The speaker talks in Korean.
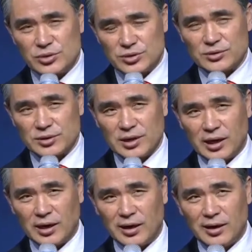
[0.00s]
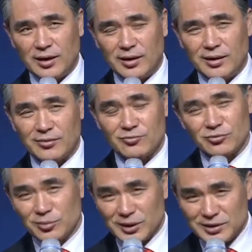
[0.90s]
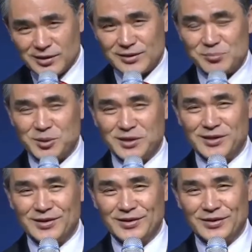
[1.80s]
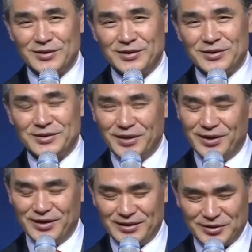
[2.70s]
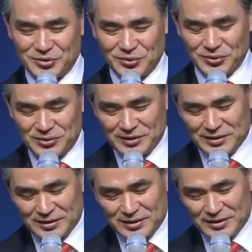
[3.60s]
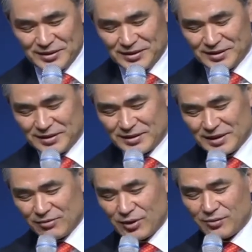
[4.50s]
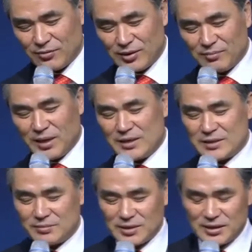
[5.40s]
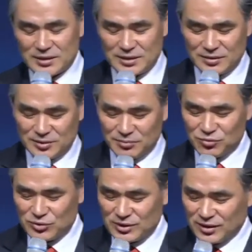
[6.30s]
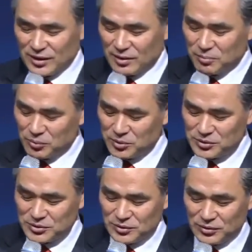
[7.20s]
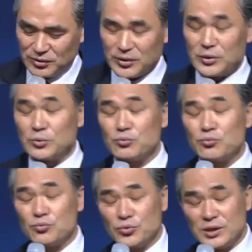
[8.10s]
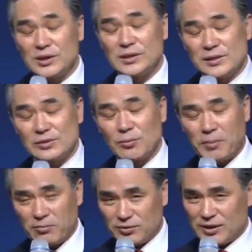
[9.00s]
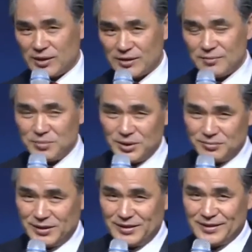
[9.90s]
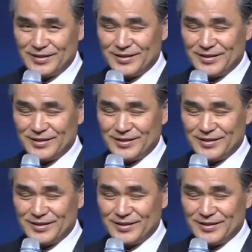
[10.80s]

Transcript: 수 있었을까? 궁금하지 않으십니까? 예. 그래서 이 상황과 말씀을 같이 이제 묵상해 보면서 우리들도 백부장 같은 믿음을